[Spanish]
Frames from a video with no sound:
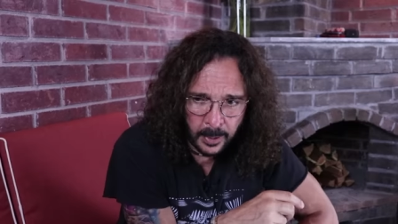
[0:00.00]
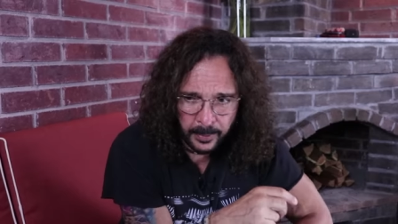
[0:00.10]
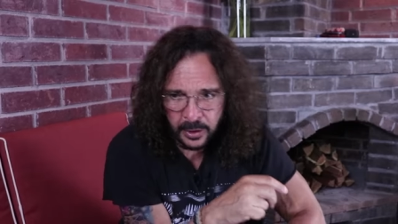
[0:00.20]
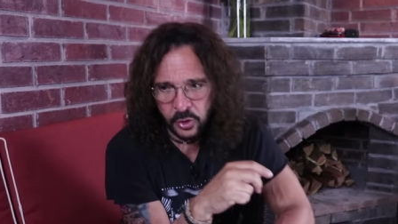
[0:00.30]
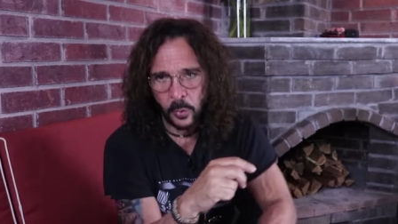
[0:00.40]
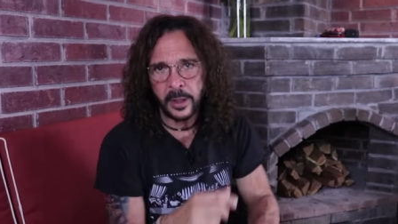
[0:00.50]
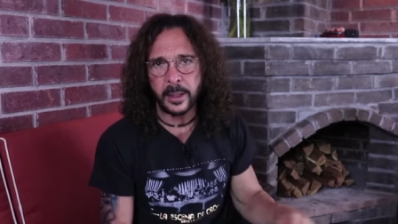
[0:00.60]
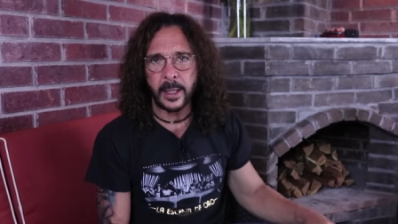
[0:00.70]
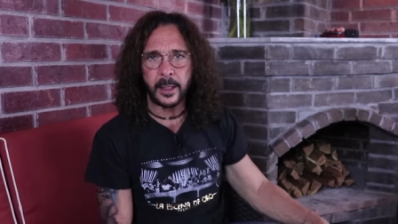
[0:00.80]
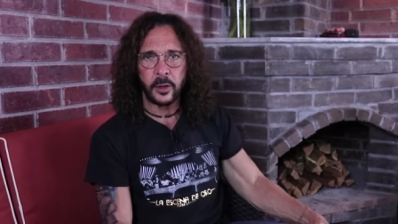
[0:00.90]
Le pareció
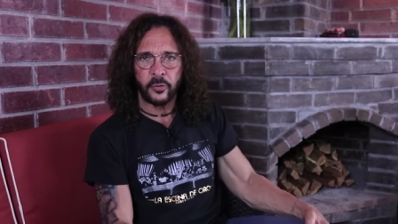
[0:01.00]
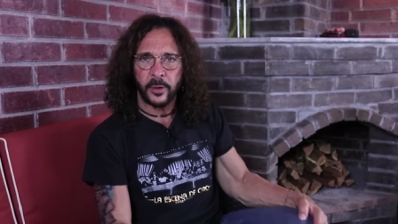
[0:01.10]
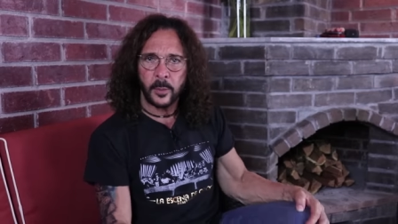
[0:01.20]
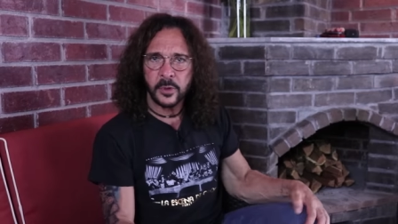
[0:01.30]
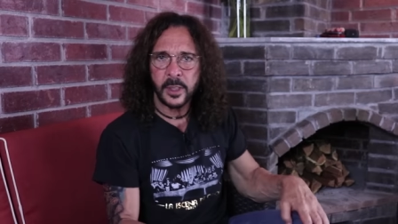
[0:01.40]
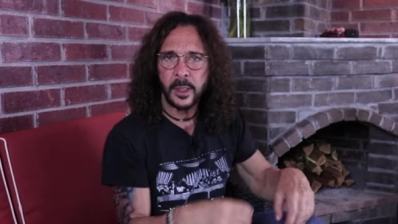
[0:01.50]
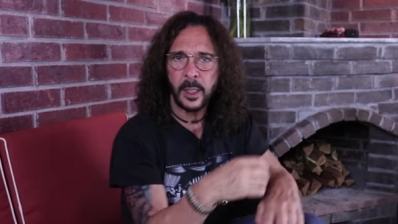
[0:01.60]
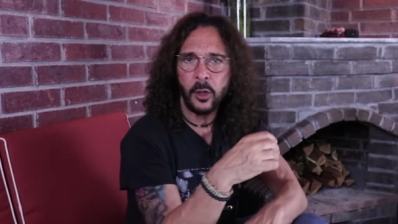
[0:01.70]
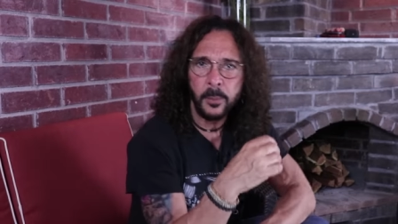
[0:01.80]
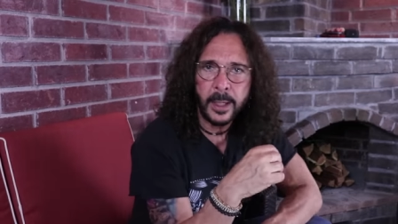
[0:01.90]
buena idea que nos fuéramos a,
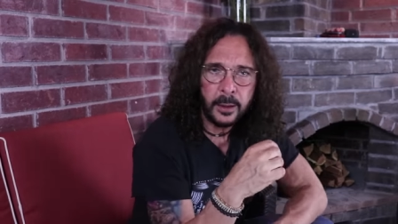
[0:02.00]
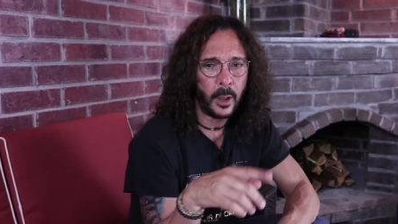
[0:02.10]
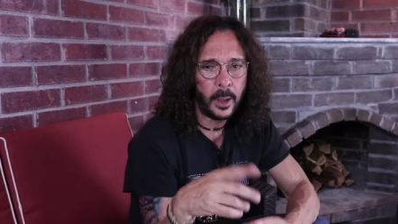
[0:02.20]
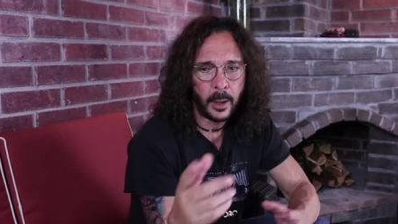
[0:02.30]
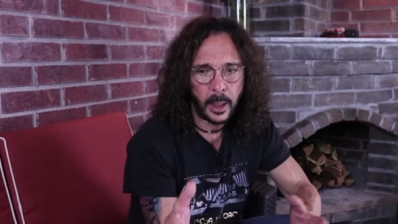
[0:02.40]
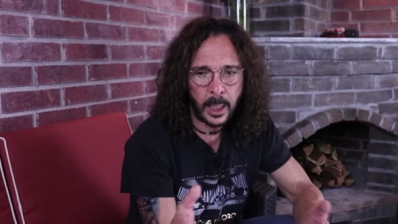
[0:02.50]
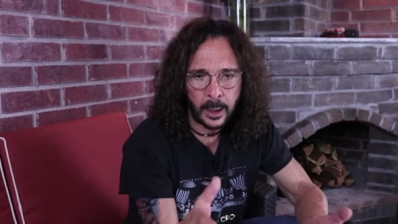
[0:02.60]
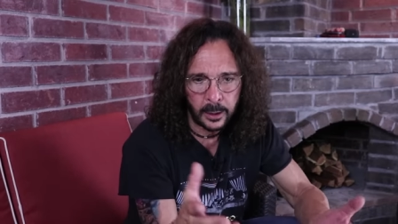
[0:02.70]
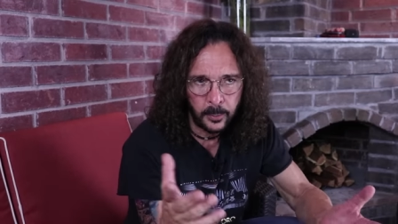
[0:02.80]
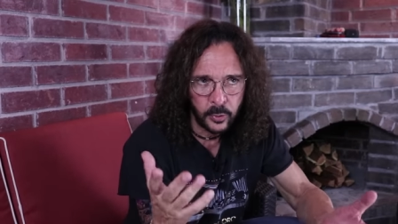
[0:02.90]
comer, eh,
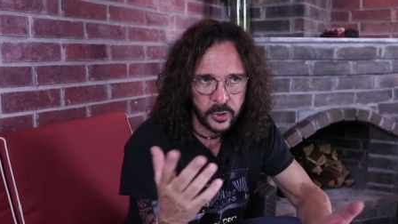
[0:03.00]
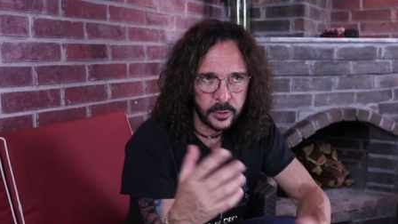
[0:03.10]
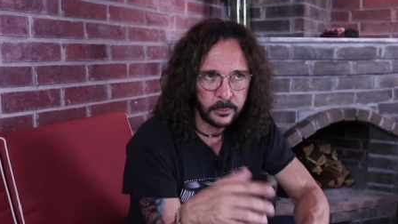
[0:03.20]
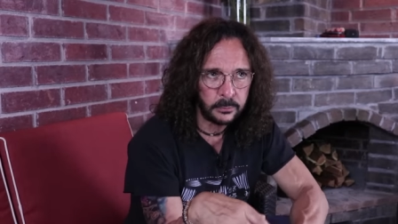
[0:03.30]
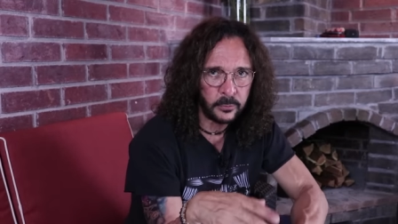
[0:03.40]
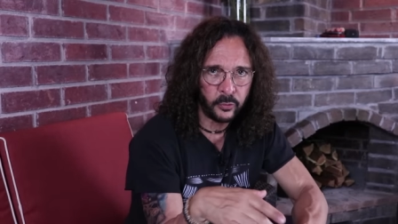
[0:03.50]
agarramos,